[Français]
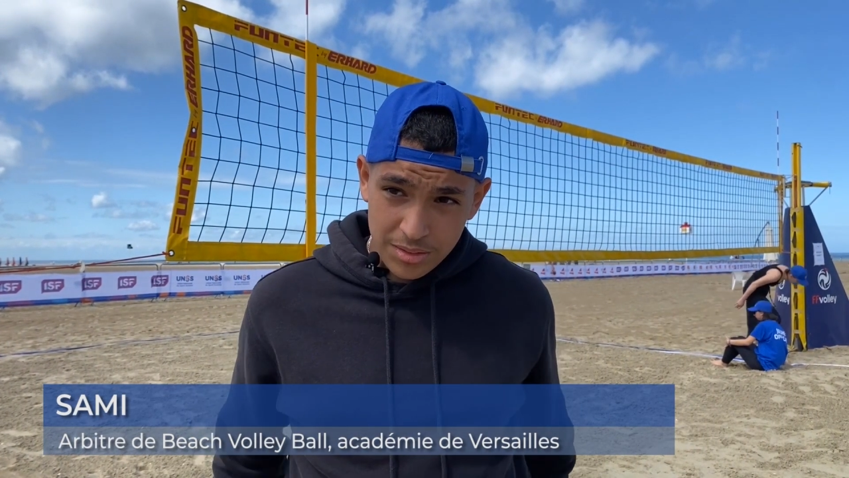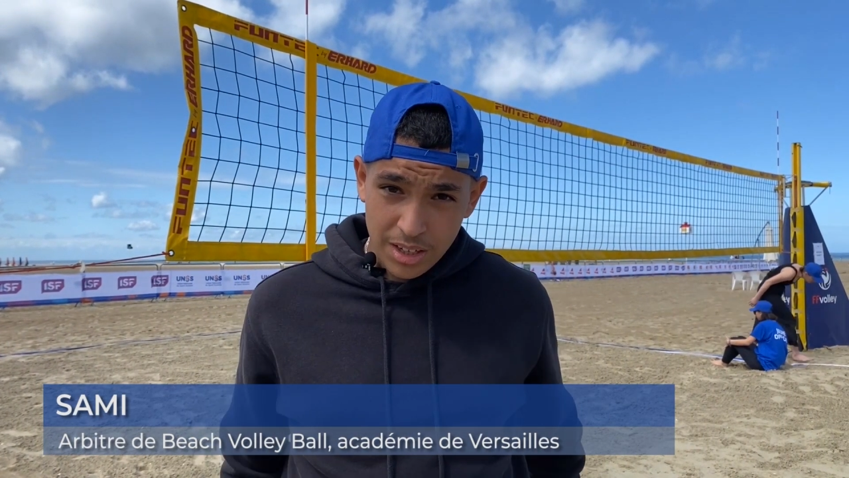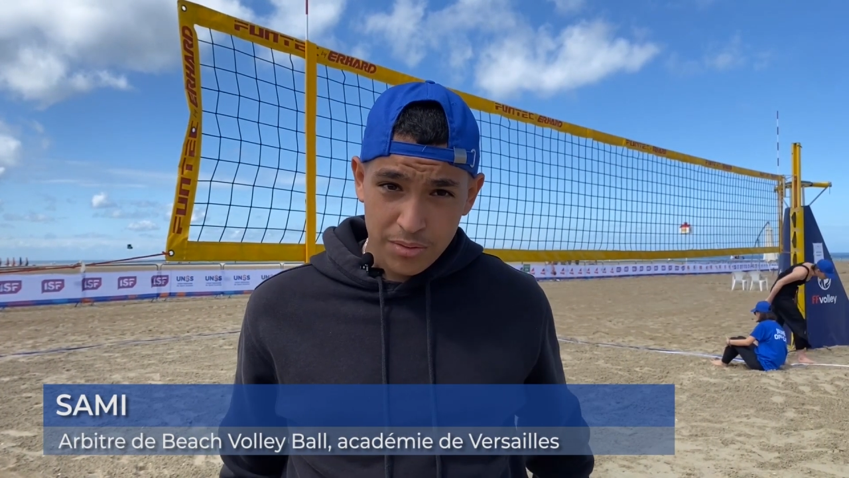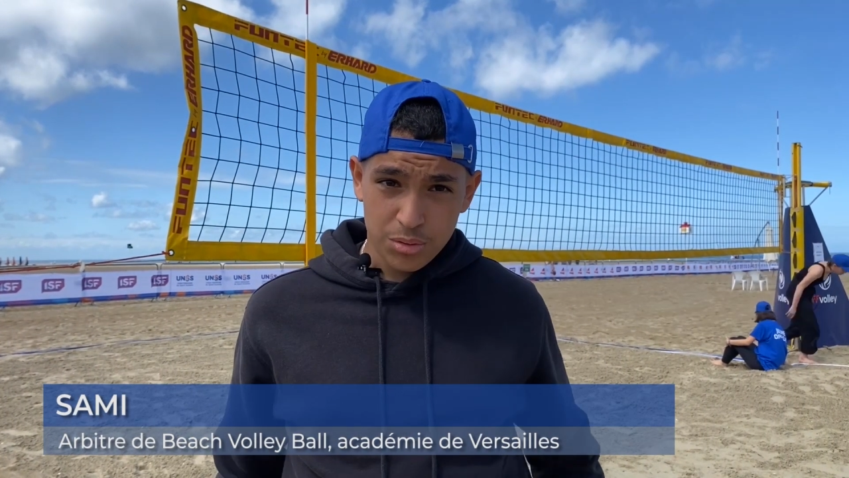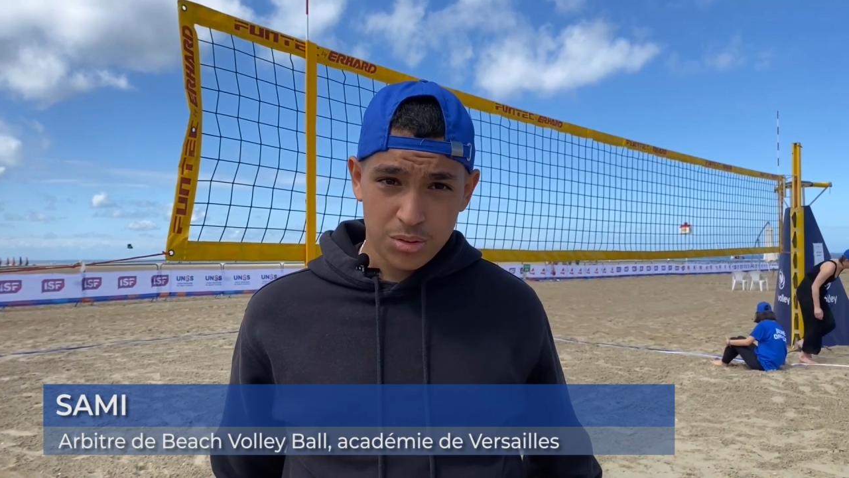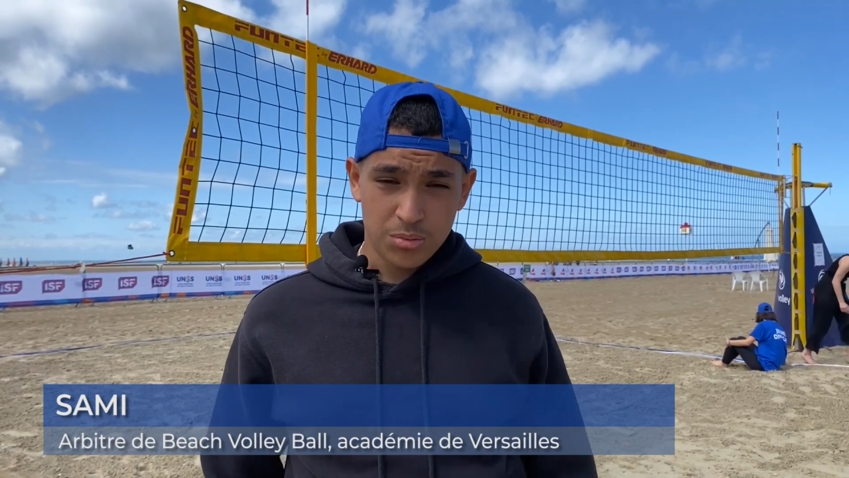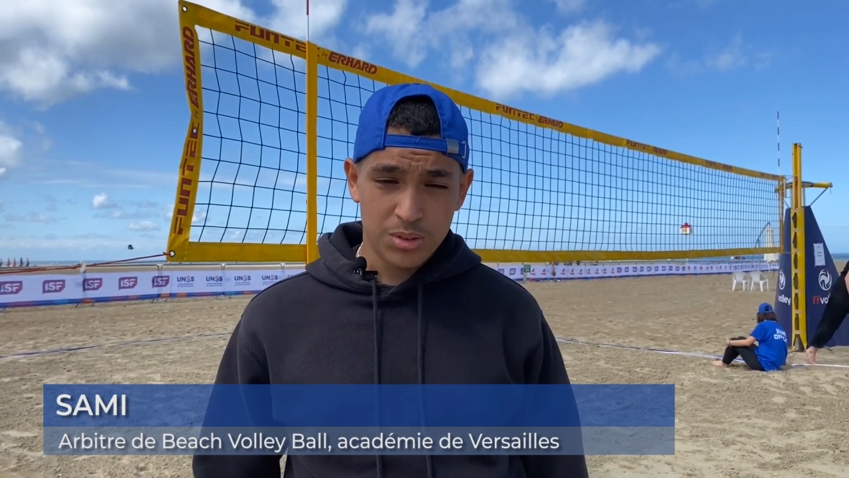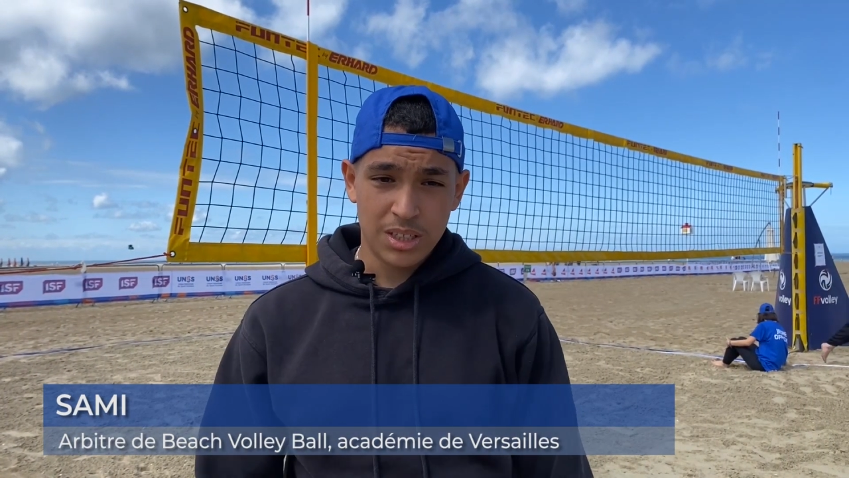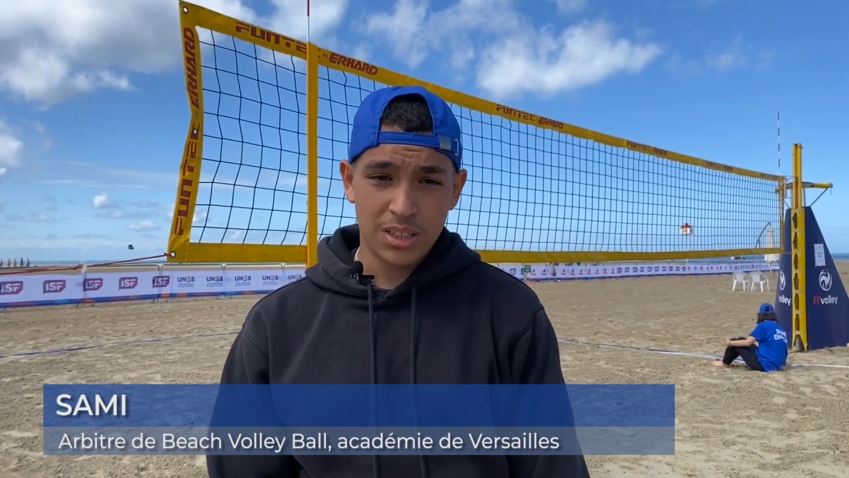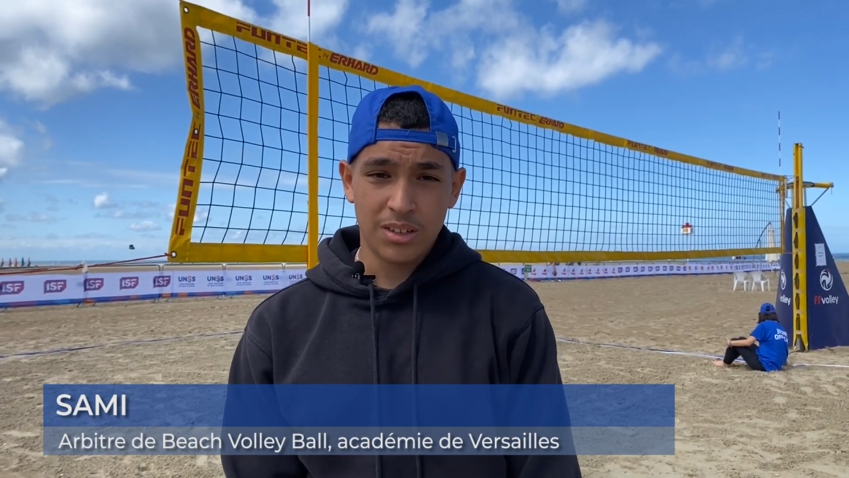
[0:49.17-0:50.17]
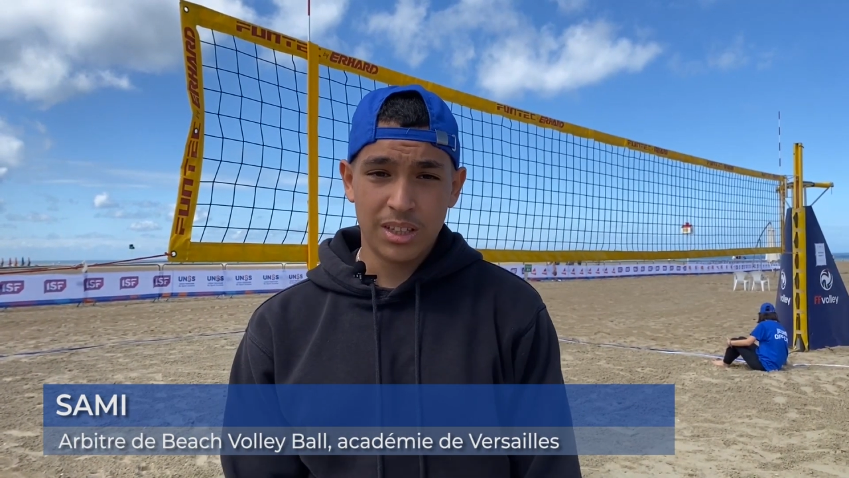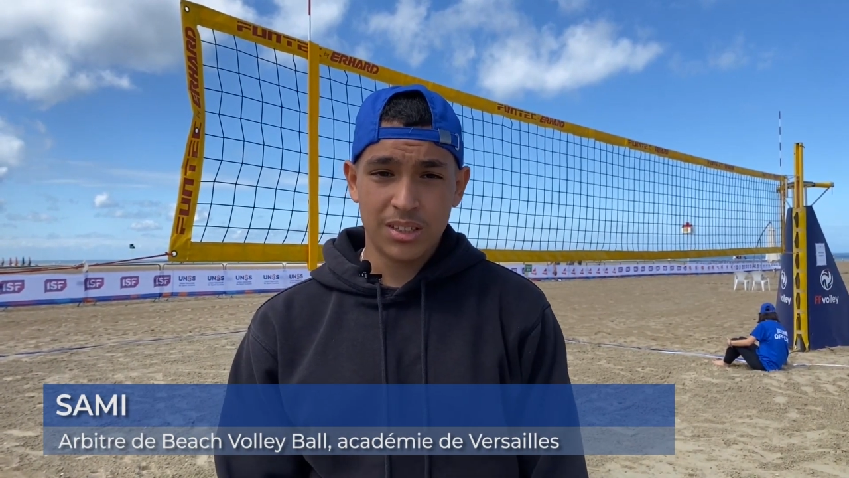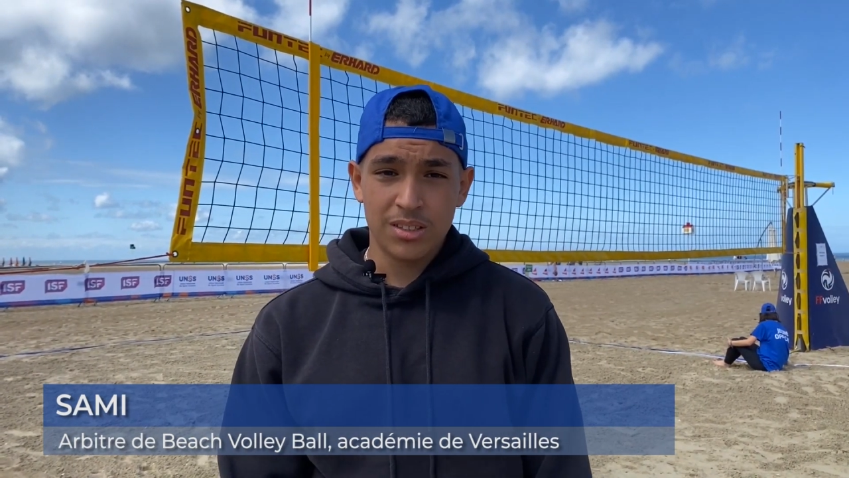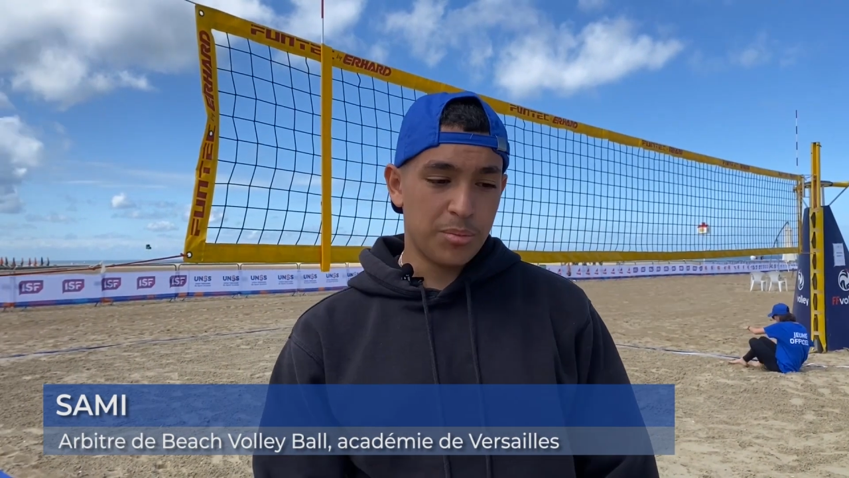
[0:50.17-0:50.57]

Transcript: à Fos, donc c'est 95.